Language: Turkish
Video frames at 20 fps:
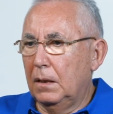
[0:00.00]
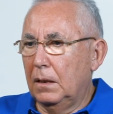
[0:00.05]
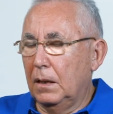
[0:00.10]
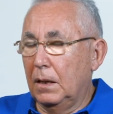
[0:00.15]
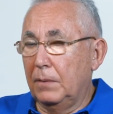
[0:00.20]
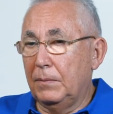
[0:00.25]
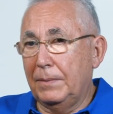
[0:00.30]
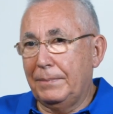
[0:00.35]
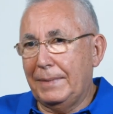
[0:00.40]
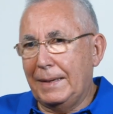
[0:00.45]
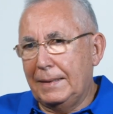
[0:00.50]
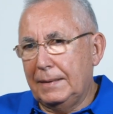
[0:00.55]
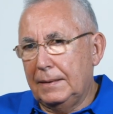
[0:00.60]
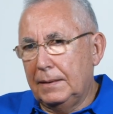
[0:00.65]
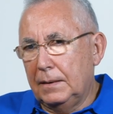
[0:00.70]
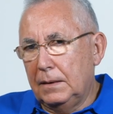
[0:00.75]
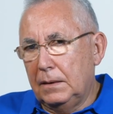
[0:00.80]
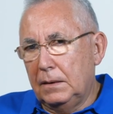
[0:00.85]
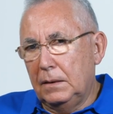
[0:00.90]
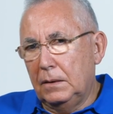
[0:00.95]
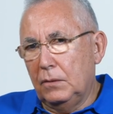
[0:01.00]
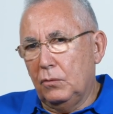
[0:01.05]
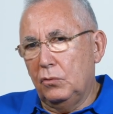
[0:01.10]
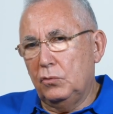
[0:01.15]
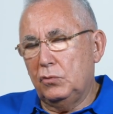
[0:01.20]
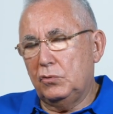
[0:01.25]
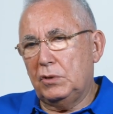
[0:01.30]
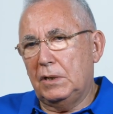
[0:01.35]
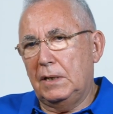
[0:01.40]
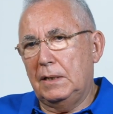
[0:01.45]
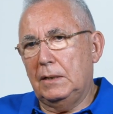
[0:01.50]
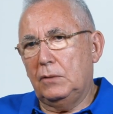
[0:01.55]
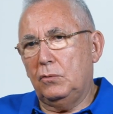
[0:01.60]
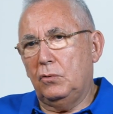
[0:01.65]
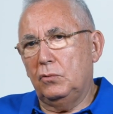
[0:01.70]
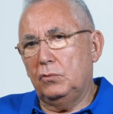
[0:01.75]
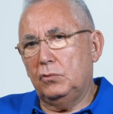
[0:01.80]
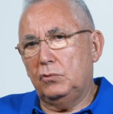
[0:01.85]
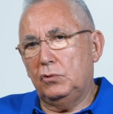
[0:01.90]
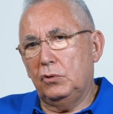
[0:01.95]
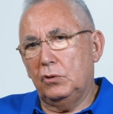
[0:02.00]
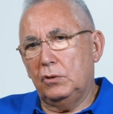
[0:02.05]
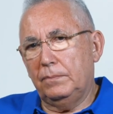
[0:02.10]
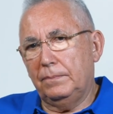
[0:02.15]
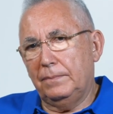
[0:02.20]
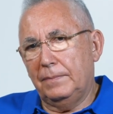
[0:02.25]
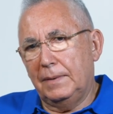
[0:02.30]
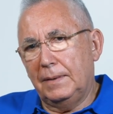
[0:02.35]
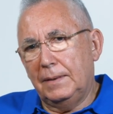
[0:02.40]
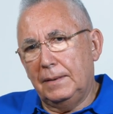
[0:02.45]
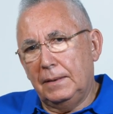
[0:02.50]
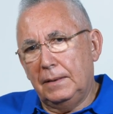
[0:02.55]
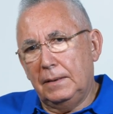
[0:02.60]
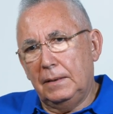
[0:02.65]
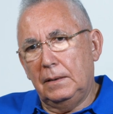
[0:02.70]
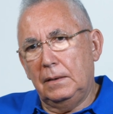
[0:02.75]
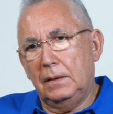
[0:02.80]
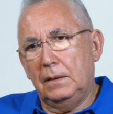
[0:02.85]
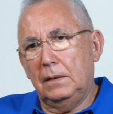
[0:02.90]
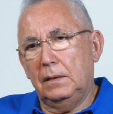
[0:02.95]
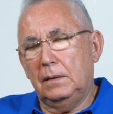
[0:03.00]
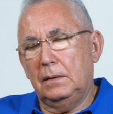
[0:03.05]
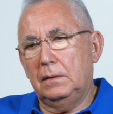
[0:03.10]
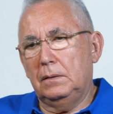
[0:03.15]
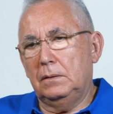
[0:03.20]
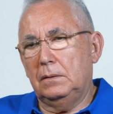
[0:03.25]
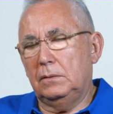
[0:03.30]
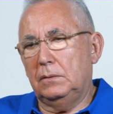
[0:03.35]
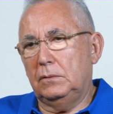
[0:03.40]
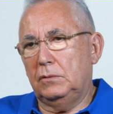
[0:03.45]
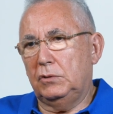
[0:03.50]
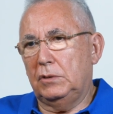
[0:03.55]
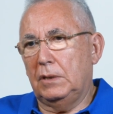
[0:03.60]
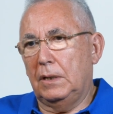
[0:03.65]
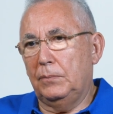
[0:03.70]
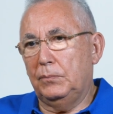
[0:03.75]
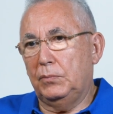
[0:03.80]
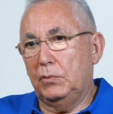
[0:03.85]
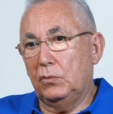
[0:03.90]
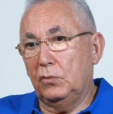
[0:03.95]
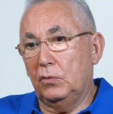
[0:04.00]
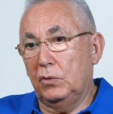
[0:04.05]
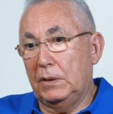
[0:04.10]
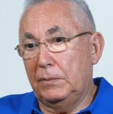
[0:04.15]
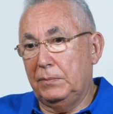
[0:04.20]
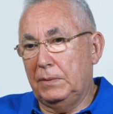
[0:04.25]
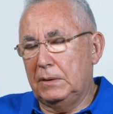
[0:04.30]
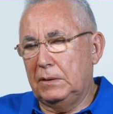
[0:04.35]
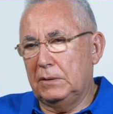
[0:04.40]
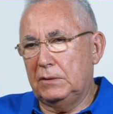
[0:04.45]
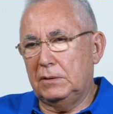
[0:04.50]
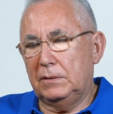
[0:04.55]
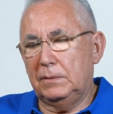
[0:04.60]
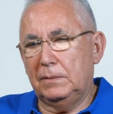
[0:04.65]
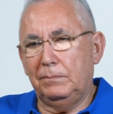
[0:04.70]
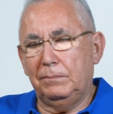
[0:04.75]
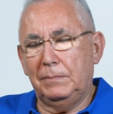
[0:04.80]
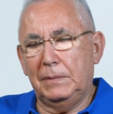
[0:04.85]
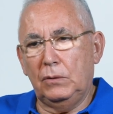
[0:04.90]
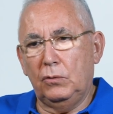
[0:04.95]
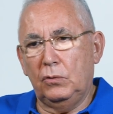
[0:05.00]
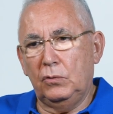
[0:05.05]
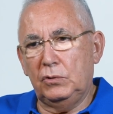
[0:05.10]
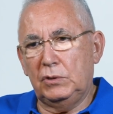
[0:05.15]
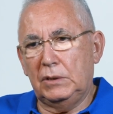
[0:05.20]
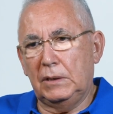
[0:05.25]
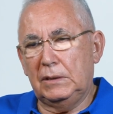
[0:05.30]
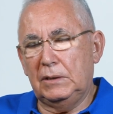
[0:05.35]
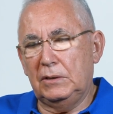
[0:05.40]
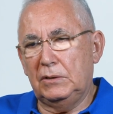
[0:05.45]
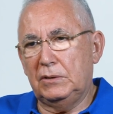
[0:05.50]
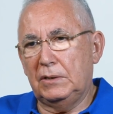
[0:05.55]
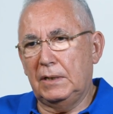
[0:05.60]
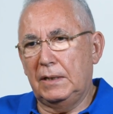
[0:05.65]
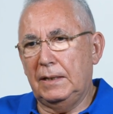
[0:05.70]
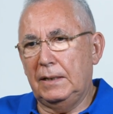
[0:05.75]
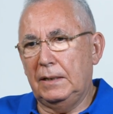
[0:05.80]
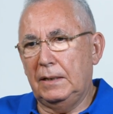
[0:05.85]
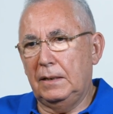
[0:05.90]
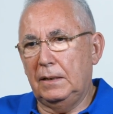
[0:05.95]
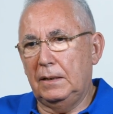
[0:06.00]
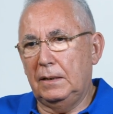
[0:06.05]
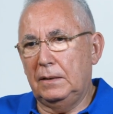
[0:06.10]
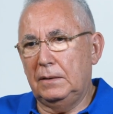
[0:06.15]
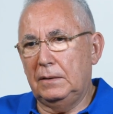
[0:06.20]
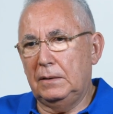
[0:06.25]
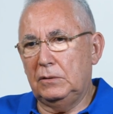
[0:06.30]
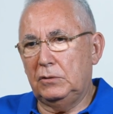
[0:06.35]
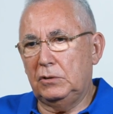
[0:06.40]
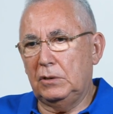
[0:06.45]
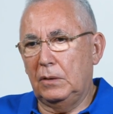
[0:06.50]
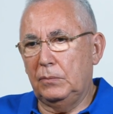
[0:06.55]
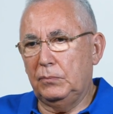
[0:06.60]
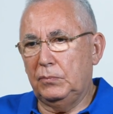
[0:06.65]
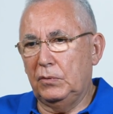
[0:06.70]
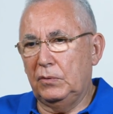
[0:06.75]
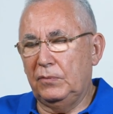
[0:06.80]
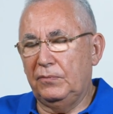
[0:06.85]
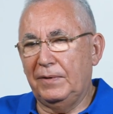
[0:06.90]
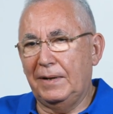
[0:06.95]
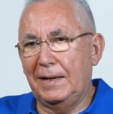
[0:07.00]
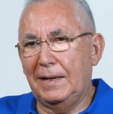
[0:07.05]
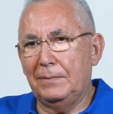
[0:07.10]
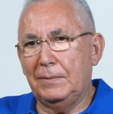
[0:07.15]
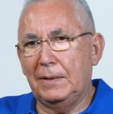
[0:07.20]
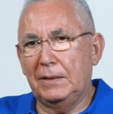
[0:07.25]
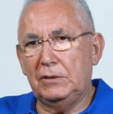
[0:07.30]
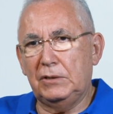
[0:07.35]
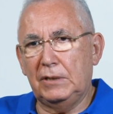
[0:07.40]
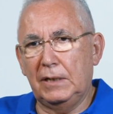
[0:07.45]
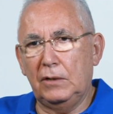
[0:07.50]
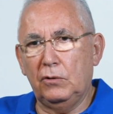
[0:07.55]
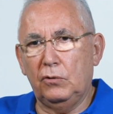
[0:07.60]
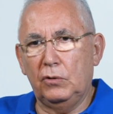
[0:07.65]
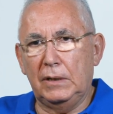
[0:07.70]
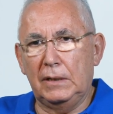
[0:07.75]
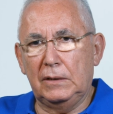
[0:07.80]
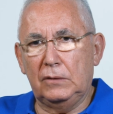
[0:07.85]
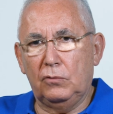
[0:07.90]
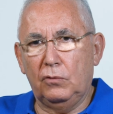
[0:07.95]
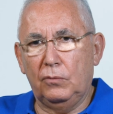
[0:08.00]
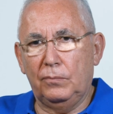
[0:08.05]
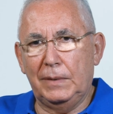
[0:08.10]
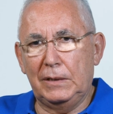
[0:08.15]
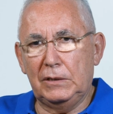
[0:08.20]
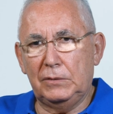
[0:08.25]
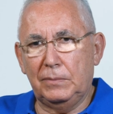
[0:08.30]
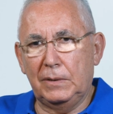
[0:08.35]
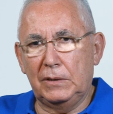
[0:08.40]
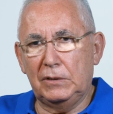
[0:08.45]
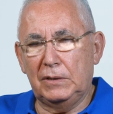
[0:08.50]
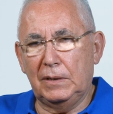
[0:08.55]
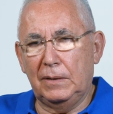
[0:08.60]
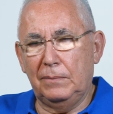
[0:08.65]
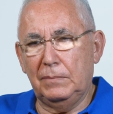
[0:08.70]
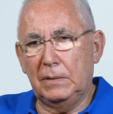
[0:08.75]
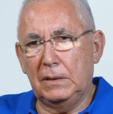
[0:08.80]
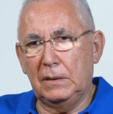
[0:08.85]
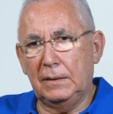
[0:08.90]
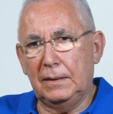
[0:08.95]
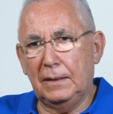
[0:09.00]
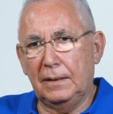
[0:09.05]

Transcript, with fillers: Ama ben e, oyuncularla konuşuyorum. E, şampiyon olabiliriz. Bir önceki senenin şampiyonu Fenerbahçe ile oynadık o 5 maçtan birinde.